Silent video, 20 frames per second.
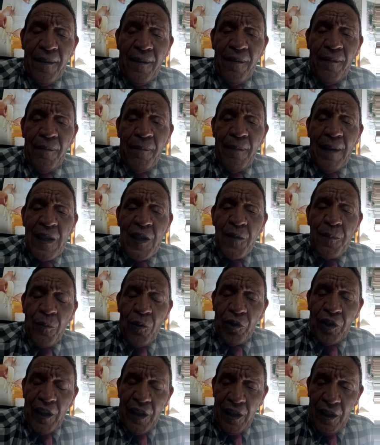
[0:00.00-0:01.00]
más
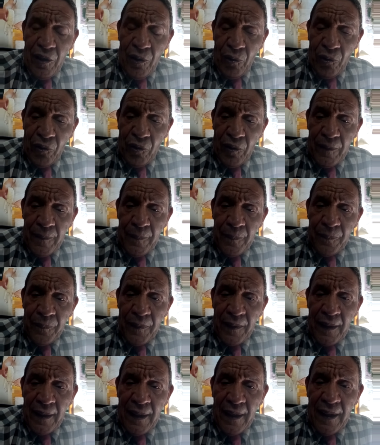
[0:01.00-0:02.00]
protegidos.
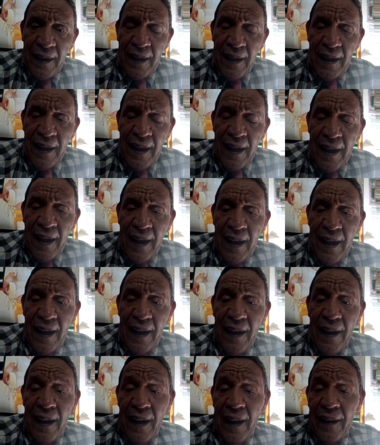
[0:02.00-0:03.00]

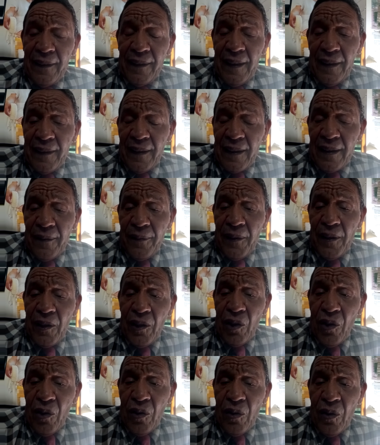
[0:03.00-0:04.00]
Así se
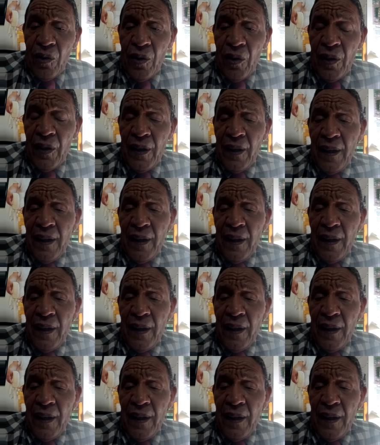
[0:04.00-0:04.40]
refirió